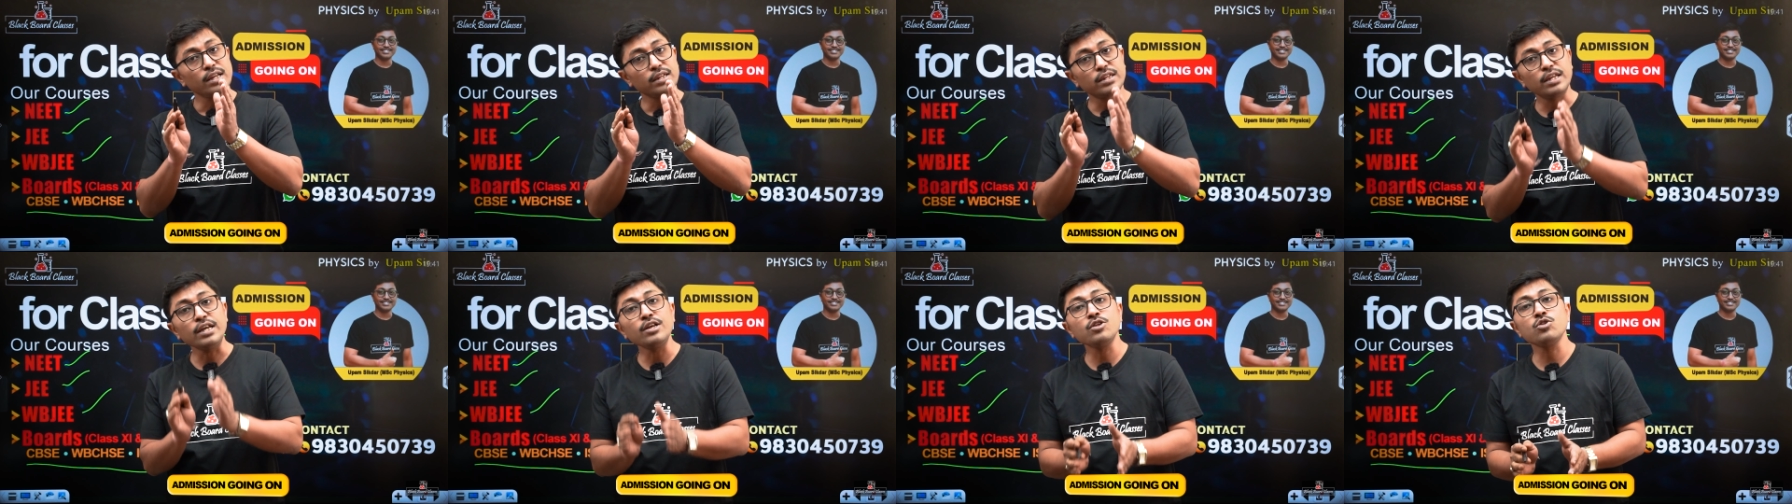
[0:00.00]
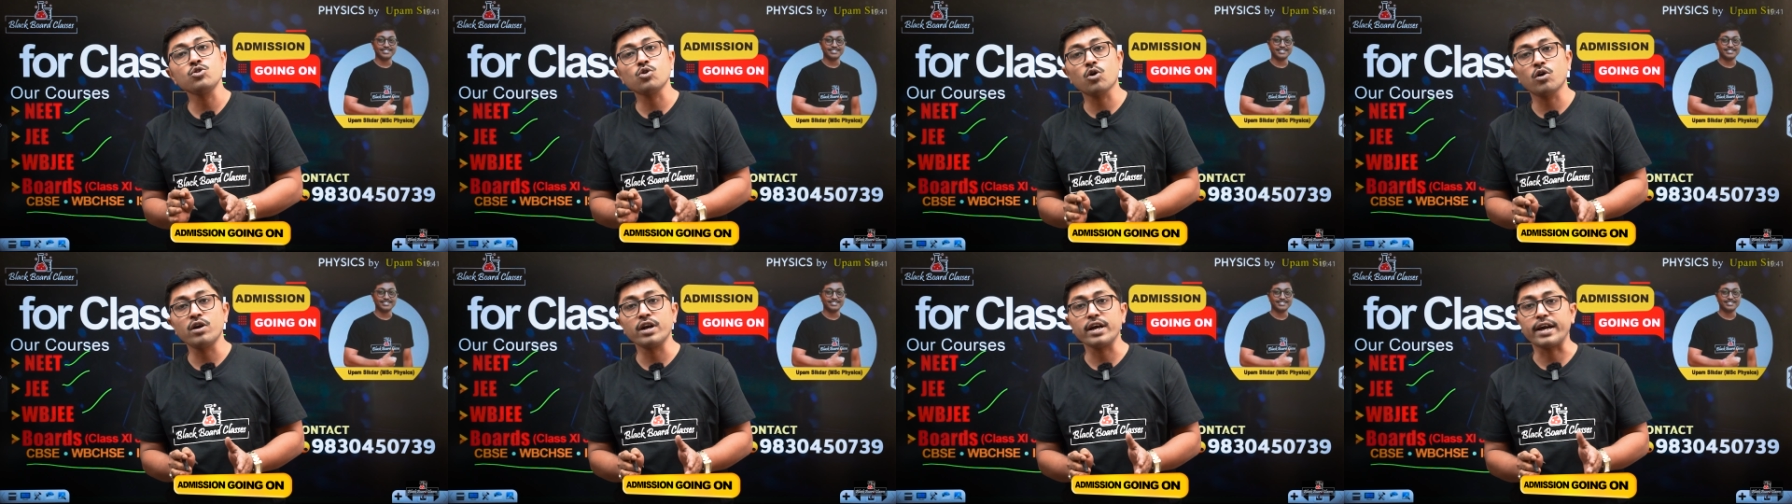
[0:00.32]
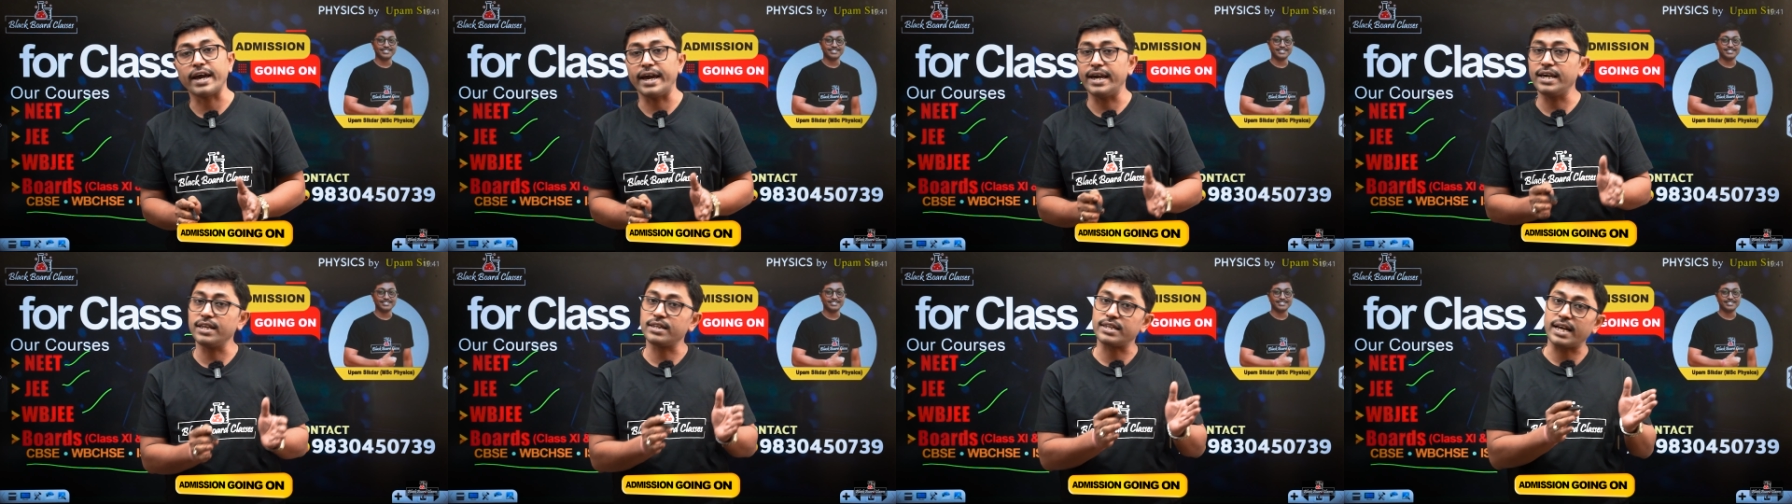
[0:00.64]

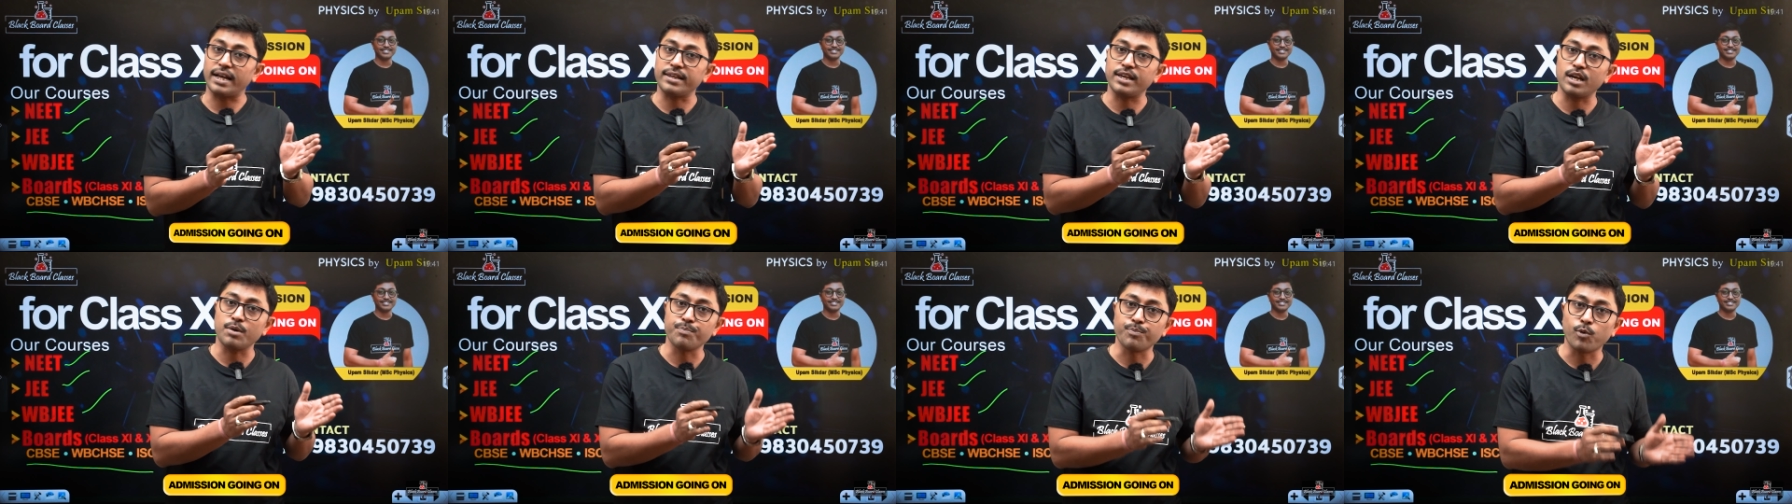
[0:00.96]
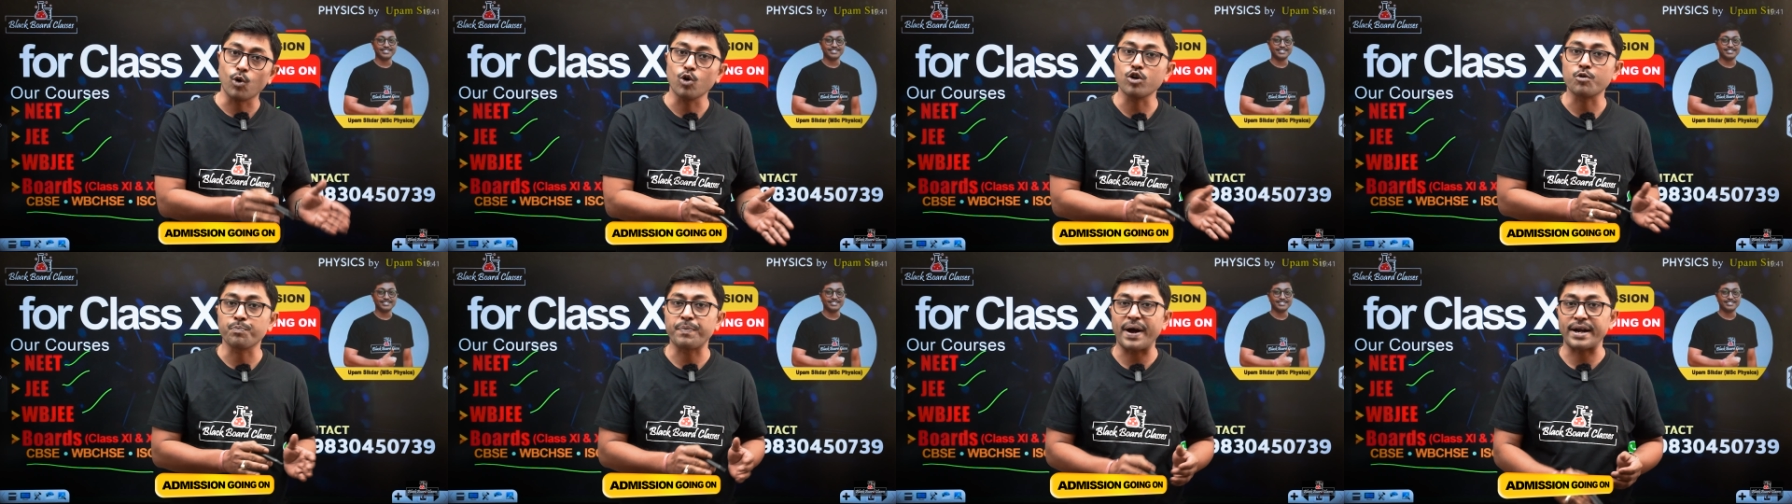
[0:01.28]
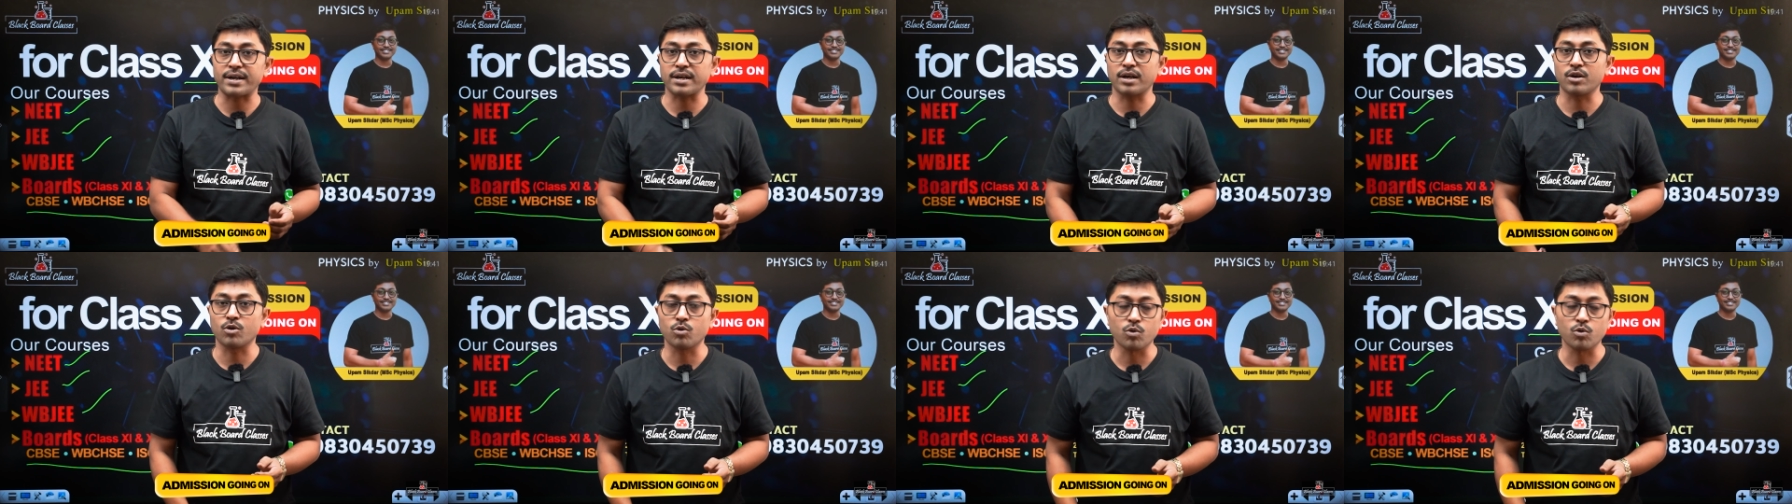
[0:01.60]
তিনজনকেই তাদের বোর্ড প্যাটার্ন